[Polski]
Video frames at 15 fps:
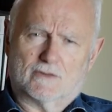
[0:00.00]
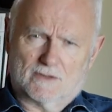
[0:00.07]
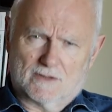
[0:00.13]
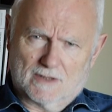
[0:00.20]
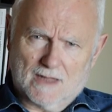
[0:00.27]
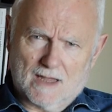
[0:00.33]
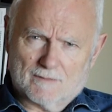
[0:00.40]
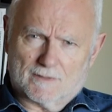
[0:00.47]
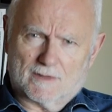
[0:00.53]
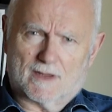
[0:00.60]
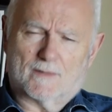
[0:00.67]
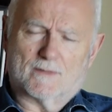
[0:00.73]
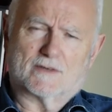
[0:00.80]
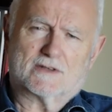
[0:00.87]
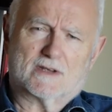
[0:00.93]
od
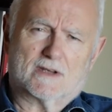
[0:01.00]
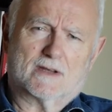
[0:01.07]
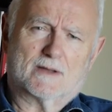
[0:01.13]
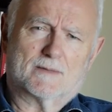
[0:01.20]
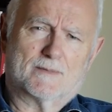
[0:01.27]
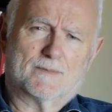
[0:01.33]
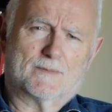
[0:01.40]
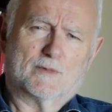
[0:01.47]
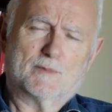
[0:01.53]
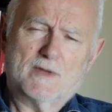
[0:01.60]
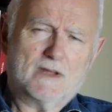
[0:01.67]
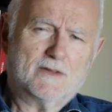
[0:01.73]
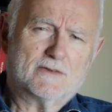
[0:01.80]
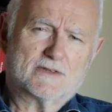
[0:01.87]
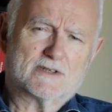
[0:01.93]
niedawna, że mm,
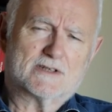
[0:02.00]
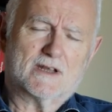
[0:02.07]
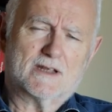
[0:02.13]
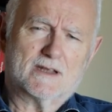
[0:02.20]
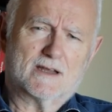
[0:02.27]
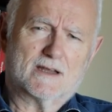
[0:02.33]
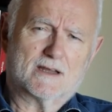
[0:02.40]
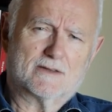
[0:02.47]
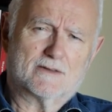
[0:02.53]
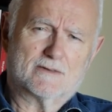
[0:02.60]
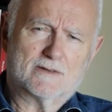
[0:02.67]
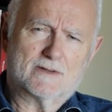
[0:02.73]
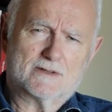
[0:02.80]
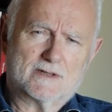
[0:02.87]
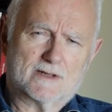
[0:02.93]
umiejętność czytania do
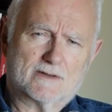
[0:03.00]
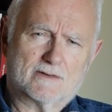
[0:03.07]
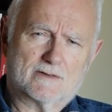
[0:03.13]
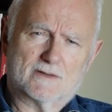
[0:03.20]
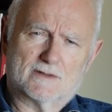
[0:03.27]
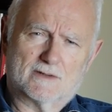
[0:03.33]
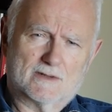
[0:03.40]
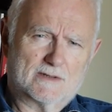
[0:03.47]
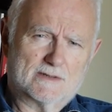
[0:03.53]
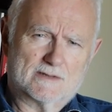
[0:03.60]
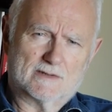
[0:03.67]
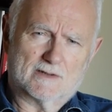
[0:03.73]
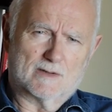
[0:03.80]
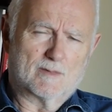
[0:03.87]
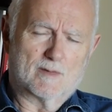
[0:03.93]
niczego nie
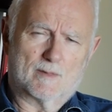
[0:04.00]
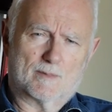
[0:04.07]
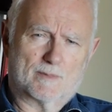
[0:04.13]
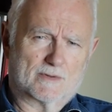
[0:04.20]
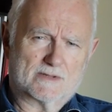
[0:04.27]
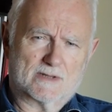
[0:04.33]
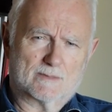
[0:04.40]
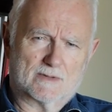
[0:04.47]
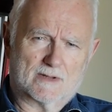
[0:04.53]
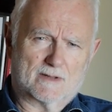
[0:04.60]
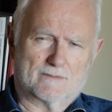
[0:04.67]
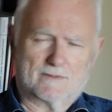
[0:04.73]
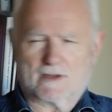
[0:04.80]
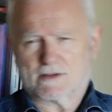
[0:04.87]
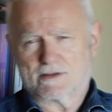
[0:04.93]
jest nikomu
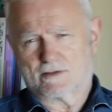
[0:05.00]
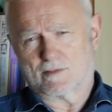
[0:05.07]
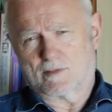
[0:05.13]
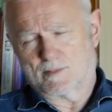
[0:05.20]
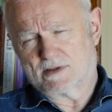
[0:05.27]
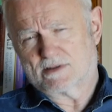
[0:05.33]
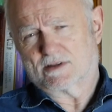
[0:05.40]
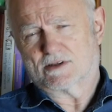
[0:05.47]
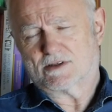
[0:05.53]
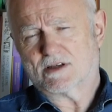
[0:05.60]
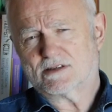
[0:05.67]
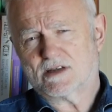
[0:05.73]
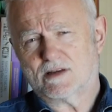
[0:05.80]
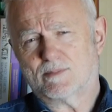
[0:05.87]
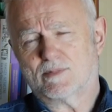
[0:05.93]
potrzebna w naszych obecnych
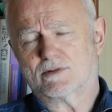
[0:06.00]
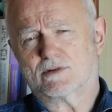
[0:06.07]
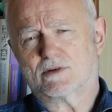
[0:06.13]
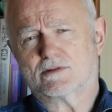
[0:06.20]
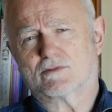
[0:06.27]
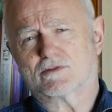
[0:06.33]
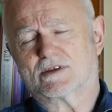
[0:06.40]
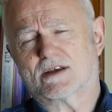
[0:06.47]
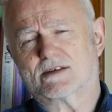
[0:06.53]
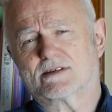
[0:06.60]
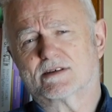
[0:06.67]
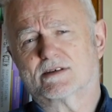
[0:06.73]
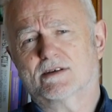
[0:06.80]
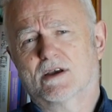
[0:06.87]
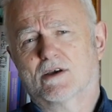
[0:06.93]
czasach, bo to są
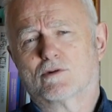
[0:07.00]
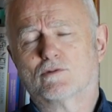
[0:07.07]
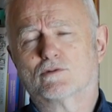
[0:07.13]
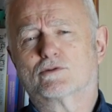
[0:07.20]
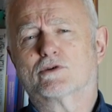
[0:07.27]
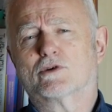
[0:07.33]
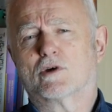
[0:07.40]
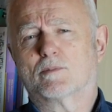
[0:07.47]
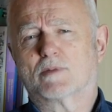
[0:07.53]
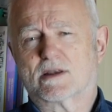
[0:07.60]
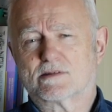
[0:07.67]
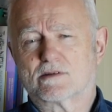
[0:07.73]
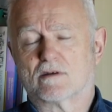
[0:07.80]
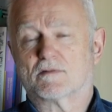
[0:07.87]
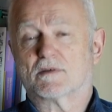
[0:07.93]
czasy kultury
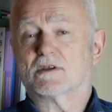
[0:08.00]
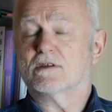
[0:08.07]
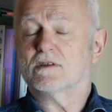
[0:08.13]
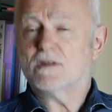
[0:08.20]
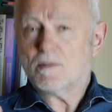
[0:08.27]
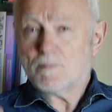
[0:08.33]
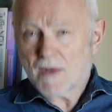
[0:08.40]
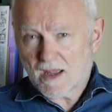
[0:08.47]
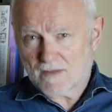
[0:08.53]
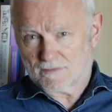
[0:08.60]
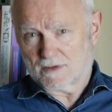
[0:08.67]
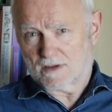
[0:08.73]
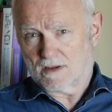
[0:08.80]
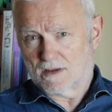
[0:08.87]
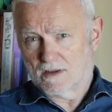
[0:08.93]
obrazkowej.
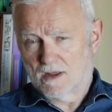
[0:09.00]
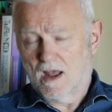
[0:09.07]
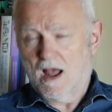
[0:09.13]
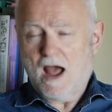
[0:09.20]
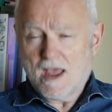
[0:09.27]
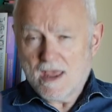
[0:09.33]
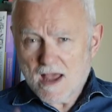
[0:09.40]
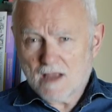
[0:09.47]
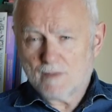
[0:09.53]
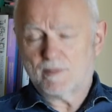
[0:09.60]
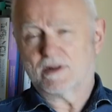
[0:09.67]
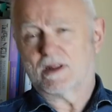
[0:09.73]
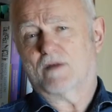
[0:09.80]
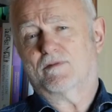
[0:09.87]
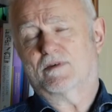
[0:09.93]
Nieprawda. A
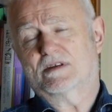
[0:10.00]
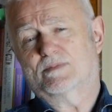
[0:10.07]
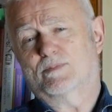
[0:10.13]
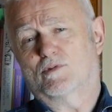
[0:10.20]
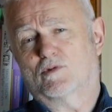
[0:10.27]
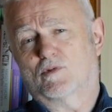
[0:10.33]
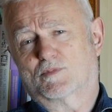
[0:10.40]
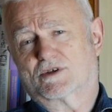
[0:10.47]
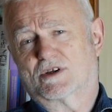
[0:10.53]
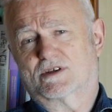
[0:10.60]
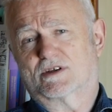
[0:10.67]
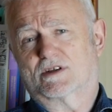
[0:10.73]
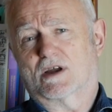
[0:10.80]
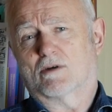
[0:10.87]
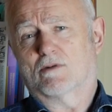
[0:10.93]
jakby na Facebooku
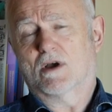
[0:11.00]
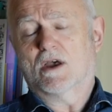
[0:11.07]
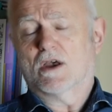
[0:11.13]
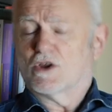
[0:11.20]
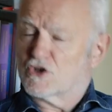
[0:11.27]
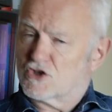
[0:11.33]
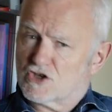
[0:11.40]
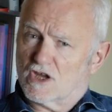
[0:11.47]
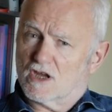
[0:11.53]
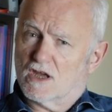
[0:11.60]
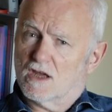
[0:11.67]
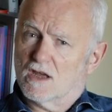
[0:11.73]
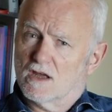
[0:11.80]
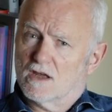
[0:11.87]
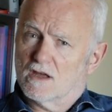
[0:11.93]
przeczytał,
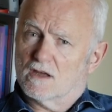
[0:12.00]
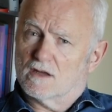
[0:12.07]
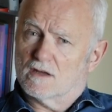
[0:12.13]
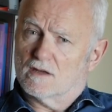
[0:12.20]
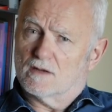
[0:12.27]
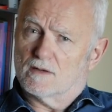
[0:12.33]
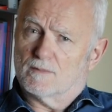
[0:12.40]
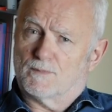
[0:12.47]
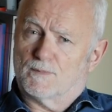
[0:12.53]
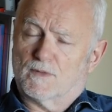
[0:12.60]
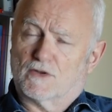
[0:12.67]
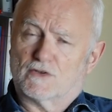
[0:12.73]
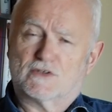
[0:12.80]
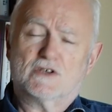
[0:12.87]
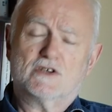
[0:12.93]
że y,
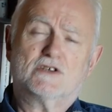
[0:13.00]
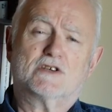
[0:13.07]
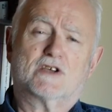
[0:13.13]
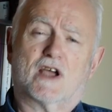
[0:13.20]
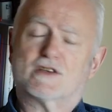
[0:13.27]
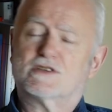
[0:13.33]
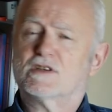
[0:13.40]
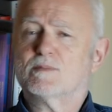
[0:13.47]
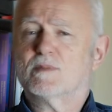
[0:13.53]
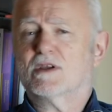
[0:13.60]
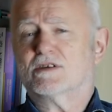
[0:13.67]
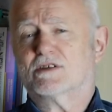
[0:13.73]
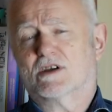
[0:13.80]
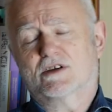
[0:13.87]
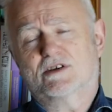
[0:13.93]
Dziś
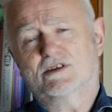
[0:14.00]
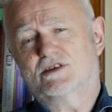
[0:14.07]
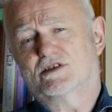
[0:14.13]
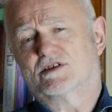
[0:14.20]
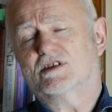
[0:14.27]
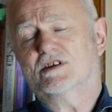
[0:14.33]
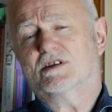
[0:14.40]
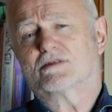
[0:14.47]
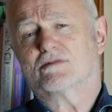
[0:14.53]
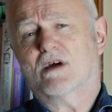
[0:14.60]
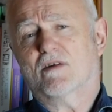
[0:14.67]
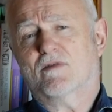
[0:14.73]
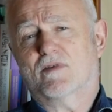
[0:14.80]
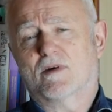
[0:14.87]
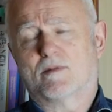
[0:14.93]
Kazimierz i
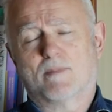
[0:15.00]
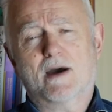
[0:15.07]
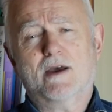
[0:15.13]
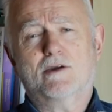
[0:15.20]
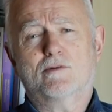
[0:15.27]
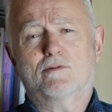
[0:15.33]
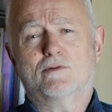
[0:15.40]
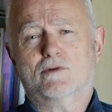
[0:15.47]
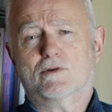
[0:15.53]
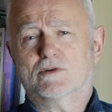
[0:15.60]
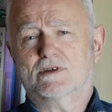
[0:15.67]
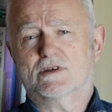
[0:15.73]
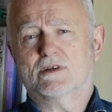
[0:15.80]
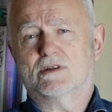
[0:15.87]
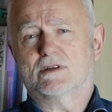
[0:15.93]
Zdzisław mają
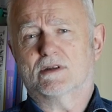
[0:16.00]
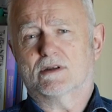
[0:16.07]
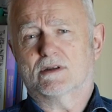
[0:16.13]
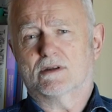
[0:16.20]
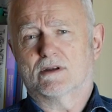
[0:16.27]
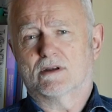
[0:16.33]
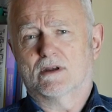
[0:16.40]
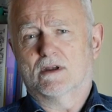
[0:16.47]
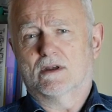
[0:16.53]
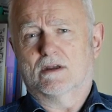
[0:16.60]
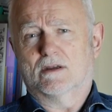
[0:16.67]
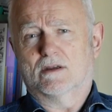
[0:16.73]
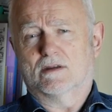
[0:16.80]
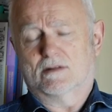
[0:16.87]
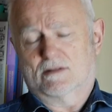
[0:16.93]
urodziny.
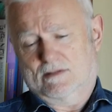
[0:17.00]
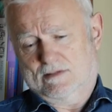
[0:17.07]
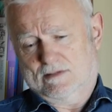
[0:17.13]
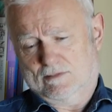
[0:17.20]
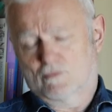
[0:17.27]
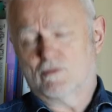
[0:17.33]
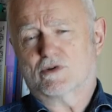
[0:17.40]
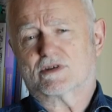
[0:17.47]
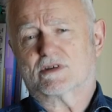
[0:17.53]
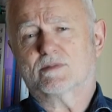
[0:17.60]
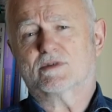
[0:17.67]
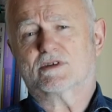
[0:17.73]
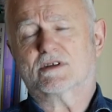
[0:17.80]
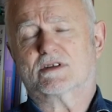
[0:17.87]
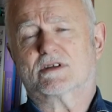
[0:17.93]
Y, złóż
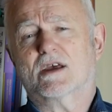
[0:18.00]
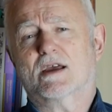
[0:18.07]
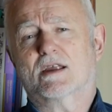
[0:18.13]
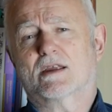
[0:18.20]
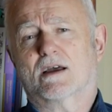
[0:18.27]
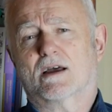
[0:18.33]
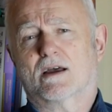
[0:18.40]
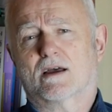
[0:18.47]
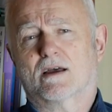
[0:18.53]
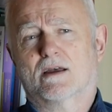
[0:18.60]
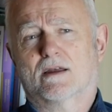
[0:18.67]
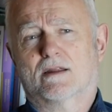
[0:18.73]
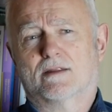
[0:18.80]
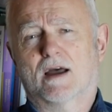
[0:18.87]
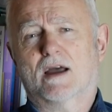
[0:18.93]
im życzenia,
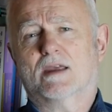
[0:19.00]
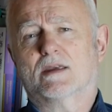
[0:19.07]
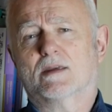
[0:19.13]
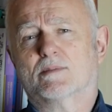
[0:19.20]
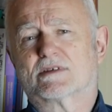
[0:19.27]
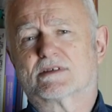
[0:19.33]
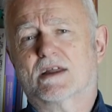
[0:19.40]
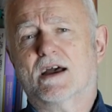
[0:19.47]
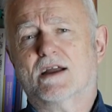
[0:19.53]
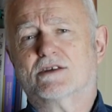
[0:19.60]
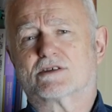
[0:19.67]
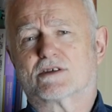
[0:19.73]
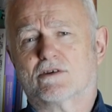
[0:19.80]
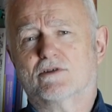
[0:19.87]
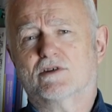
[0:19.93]
daj im
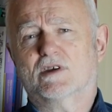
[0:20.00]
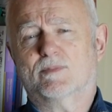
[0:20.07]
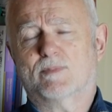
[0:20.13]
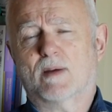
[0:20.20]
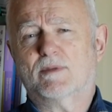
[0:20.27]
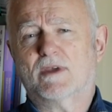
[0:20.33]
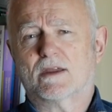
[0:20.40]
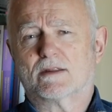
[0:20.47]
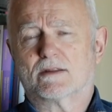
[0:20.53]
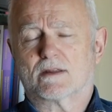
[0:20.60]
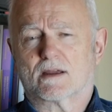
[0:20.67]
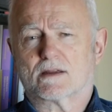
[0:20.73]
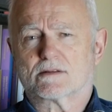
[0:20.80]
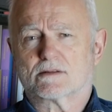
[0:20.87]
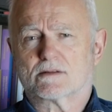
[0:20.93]
znać, że o nich
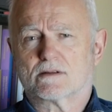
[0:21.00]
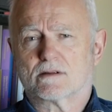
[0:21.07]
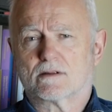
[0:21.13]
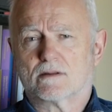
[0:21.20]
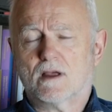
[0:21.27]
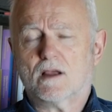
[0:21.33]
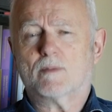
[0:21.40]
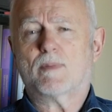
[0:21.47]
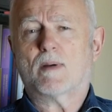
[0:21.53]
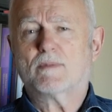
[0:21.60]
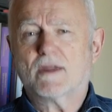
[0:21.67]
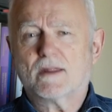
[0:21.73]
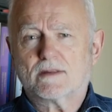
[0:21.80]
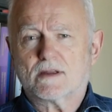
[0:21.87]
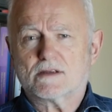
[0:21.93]
pamiętasz. Jak
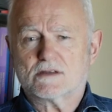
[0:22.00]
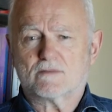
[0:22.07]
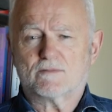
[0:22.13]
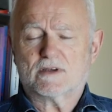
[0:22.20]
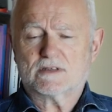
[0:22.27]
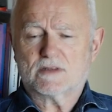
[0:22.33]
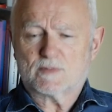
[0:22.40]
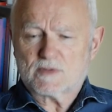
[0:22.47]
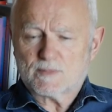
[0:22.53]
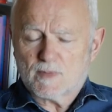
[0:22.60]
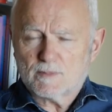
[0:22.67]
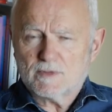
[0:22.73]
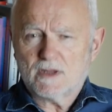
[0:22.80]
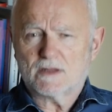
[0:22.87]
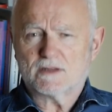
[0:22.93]
pamiętasz, jak właśnie
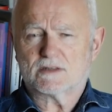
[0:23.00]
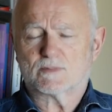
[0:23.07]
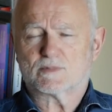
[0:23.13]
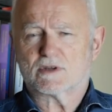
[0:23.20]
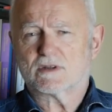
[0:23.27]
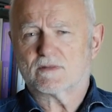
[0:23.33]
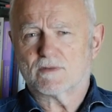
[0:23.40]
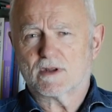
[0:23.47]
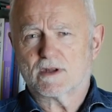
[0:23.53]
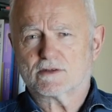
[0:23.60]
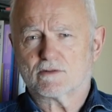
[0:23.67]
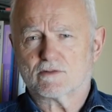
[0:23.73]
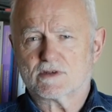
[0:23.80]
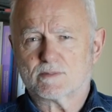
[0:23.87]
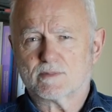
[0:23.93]
przypomnieli ci przed
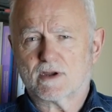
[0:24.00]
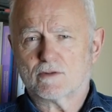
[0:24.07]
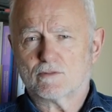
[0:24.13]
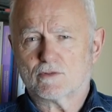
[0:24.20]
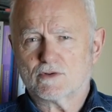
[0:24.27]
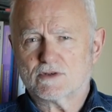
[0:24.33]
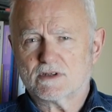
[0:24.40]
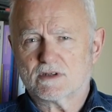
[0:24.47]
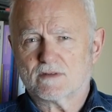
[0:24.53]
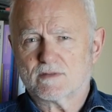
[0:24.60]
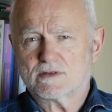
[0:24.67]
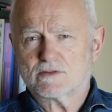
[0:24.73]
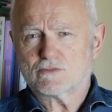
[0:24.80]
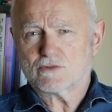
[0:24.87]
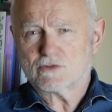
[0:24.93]
chwileczką, że mają urodziny,
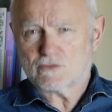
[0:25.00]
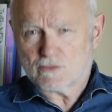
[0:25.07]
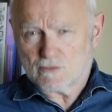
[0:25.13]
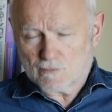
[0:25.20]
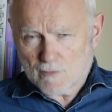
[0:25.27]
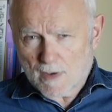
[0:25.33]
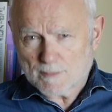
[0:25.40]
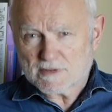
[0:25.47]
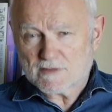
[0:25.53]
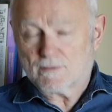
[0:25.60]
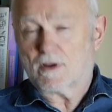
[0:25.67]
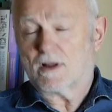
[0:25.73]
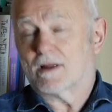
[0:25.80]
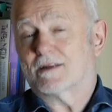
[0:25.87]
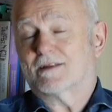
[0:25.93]
więc już
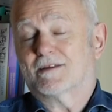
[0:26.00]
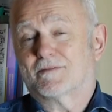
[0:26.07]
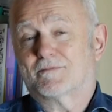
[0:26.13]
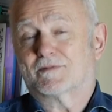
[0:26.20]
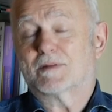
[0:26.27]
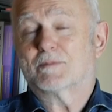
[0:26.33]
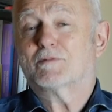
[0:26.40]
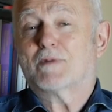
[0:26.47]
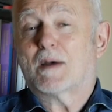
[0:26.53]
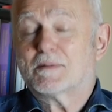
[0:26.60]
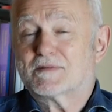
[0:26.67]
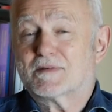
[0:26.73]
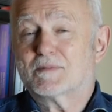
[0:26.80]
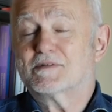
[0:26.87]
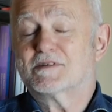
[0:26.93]
kłamstwo, ale w tym
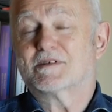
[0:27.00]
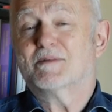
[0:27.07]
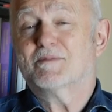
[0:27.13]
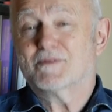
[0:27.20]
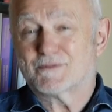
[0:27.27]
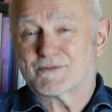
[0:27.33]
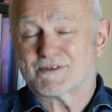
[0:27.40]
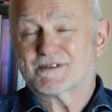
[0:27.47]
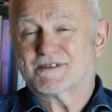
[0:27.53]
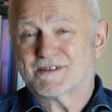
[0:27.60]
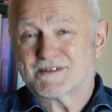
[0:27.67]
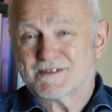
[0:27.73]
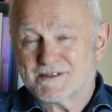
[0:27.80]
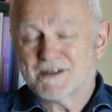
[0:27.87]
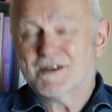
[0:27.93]
kłamstwie byś nie mógł
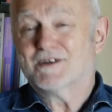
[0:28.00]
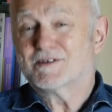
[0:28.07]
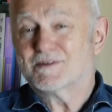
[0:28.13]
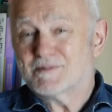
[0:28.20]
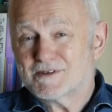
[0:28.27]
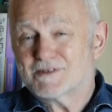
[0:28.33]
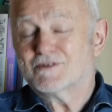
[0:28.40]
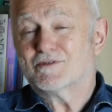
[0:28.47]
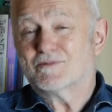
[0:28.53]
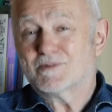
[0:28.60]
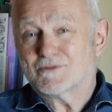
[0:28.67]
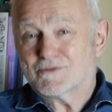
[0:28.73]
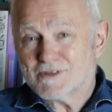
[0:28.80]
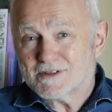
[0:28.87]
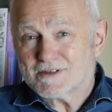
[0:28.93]
uczestniczyć, gdybyś nie
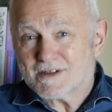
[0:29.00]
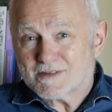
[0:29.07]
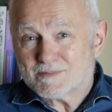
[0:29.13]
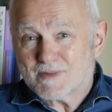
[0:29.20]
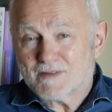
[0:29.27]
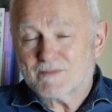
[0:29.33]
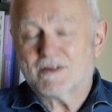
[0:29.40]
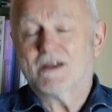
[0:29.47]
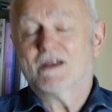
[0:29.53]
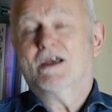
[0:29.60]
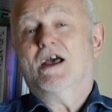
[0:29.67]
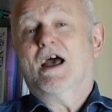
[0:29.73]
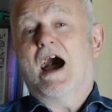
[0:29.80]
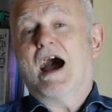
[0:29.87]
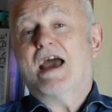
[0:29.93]
umiał czytać, prawda?
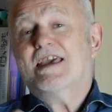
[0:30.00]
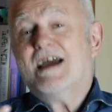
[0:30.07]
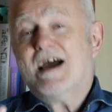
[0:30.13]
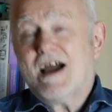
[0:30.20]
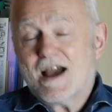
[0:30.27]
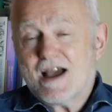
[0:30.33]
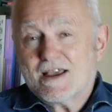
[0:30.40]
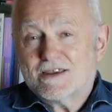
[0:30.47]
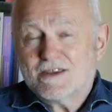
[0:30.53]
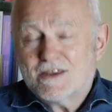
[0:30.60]
A ja,